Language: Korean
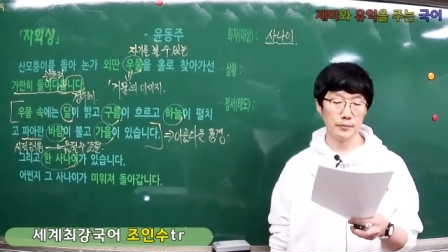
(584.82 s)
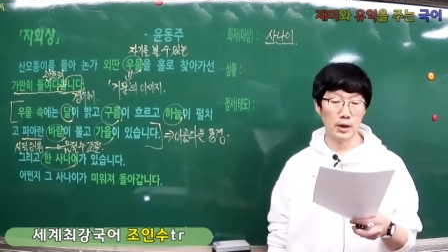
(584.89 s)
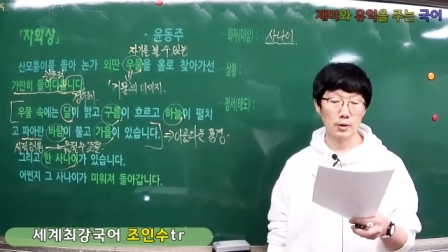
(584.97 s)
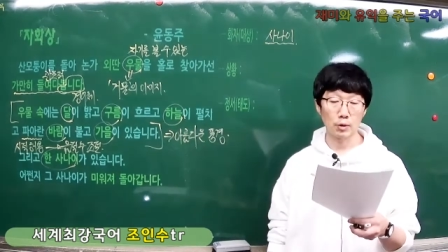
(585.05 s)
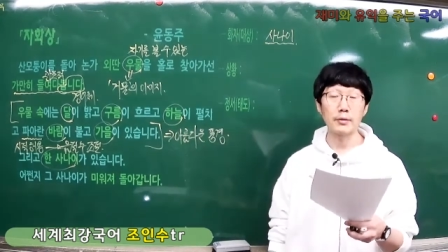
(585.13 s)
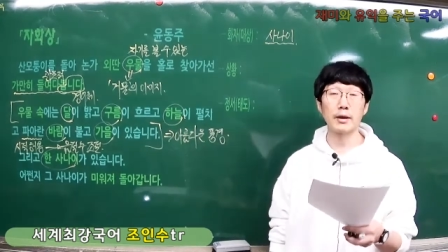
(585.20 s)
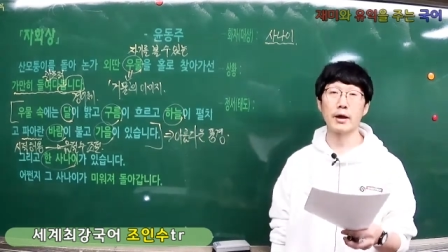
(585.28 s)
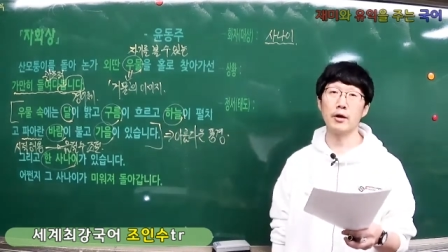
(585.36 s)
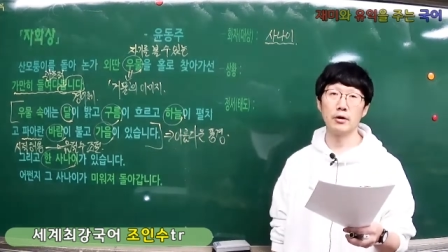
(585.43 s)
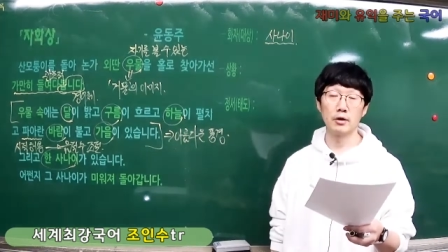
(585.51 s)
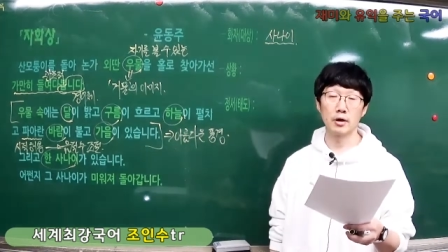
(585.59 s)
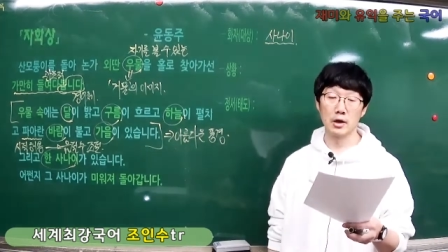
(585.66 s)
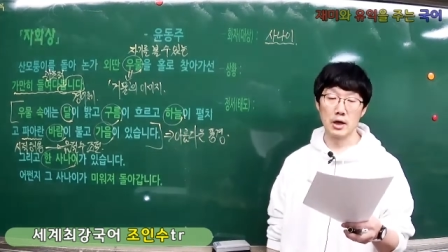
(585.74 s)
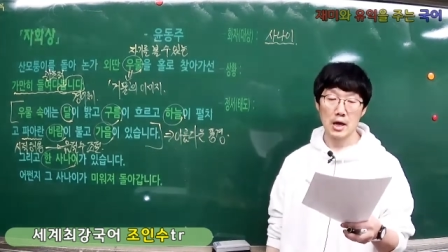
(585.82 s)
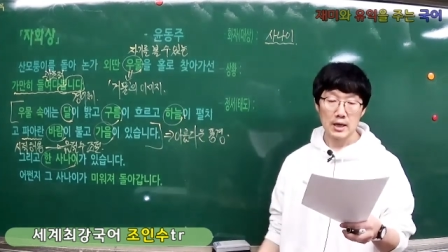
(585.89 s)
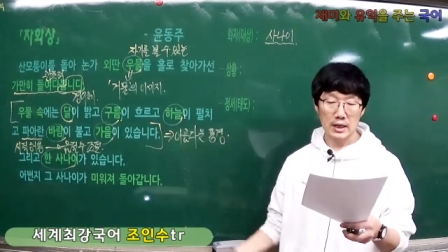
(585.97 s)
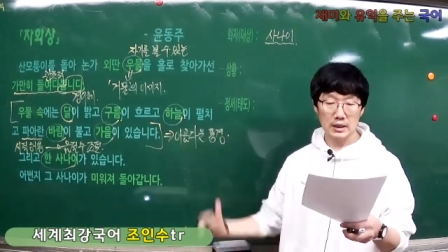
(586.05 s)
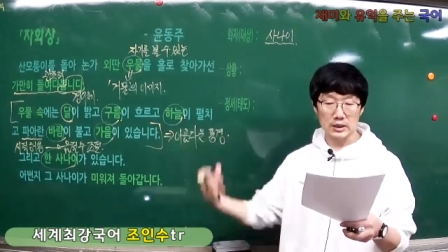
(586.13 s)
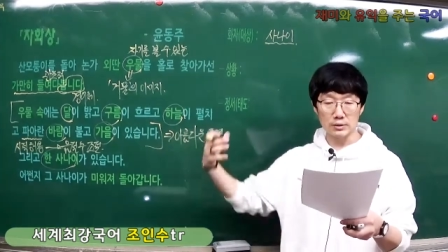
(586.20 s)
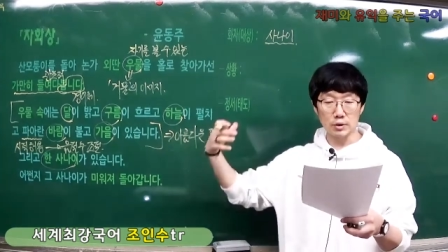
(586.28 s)
됐나요?
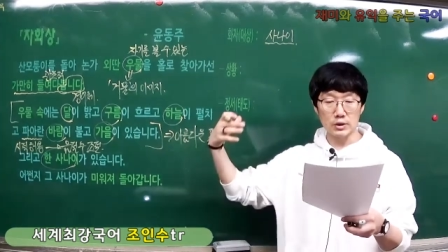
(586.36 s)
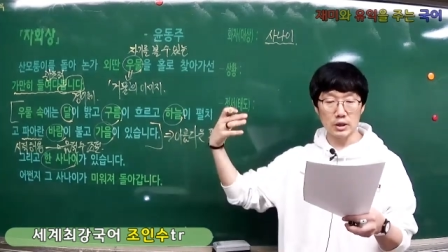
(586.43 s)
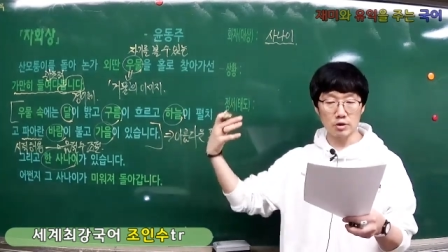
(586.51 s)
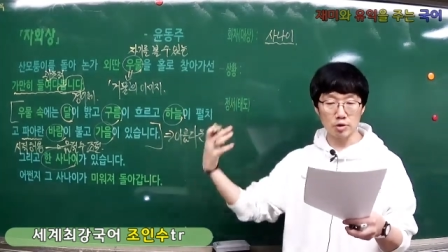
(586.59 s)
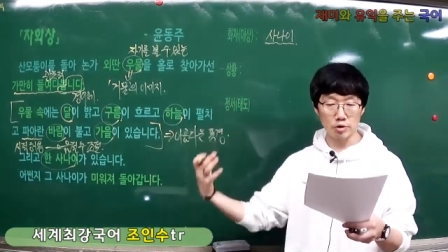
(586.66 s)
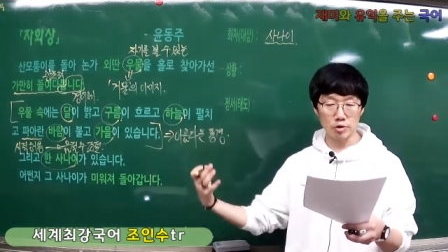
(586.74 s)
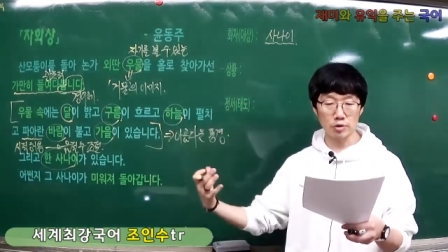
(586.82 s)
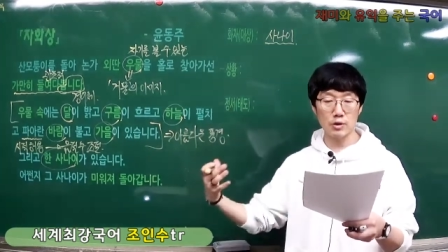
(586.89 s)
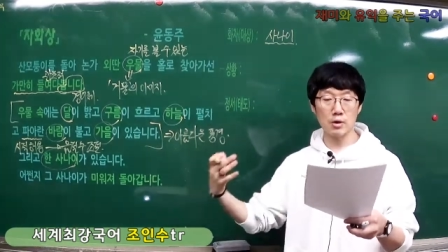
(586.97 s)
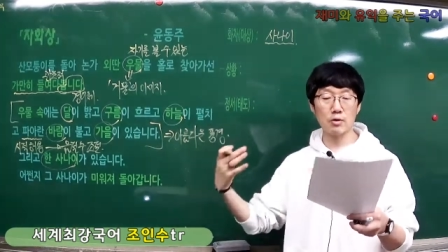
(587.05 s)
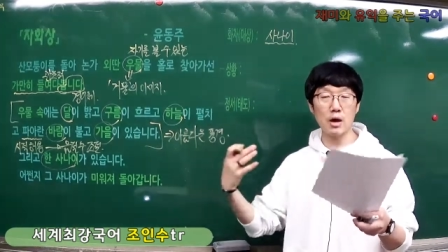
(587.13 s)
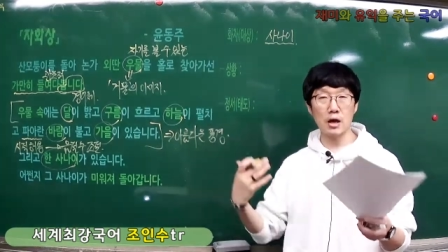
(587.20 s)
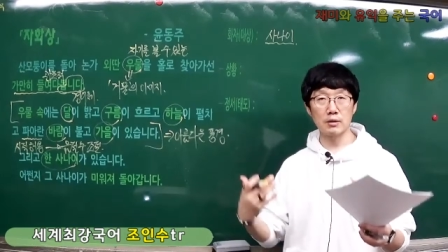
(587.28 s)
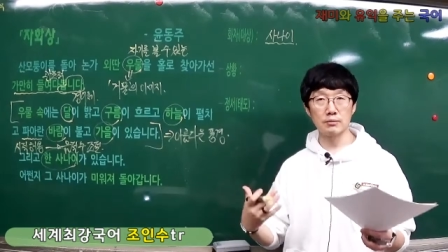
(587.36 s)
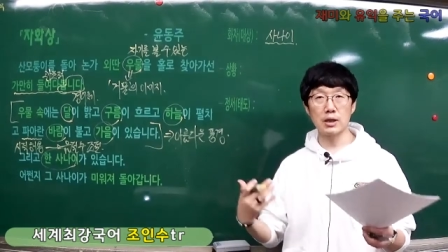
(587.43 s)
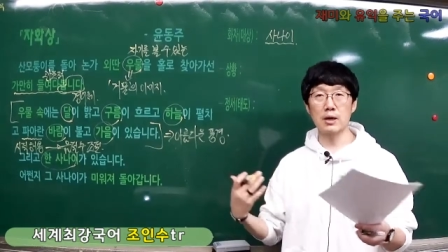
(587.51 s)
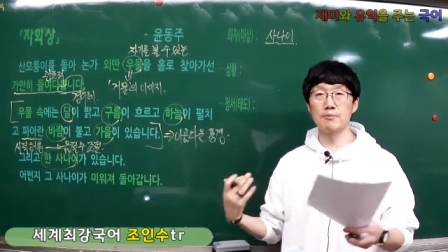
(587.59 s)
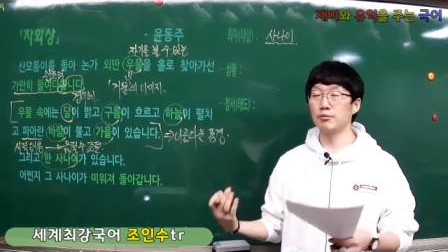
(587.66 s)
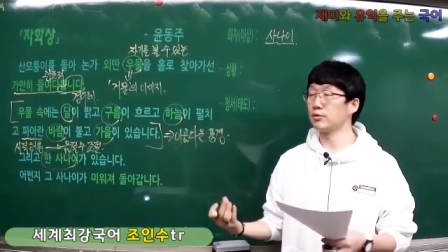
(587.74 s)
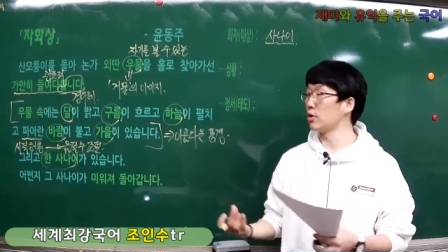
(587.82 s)
그러니까 지금 이제 순수하고
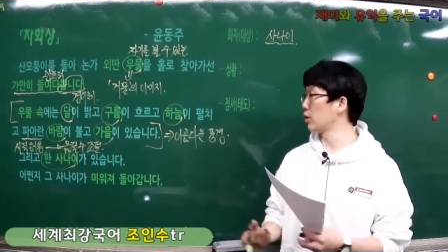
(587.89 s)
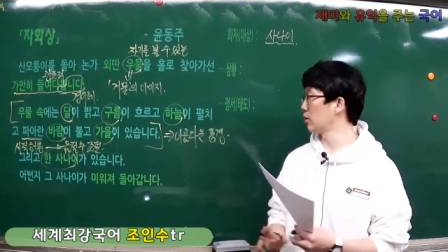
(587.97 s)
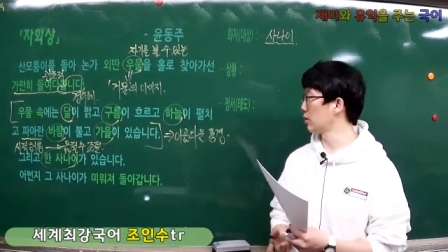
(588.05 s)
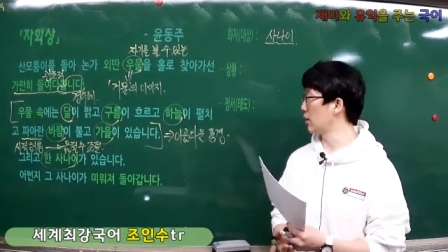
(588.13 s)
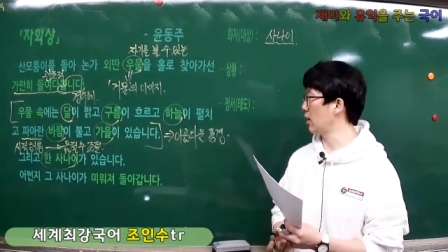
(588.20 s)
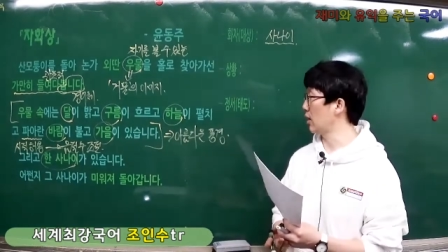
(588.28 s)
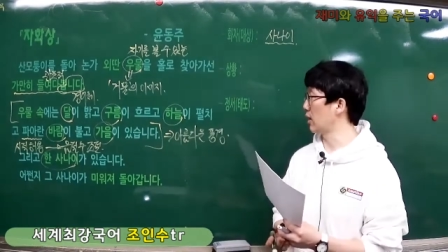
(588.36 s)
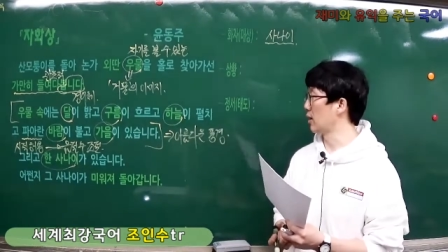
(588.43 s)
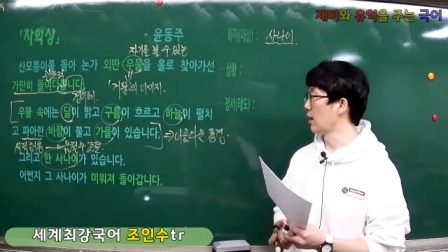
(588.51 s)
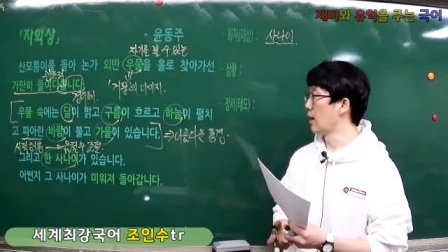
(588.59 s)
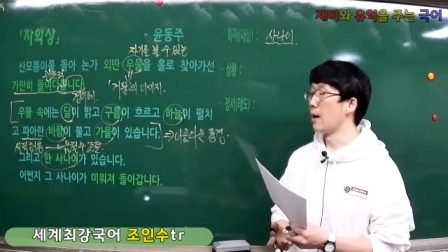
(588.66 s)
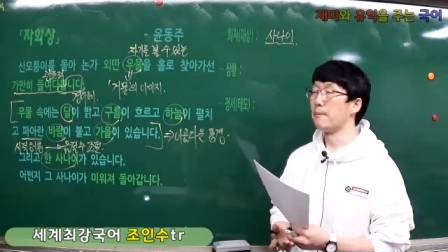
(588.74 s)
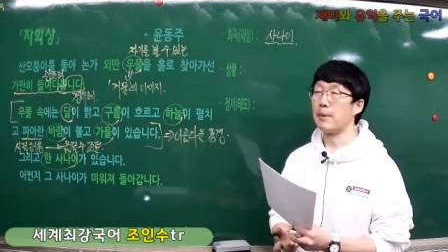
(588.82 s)
아름다운 풍경인데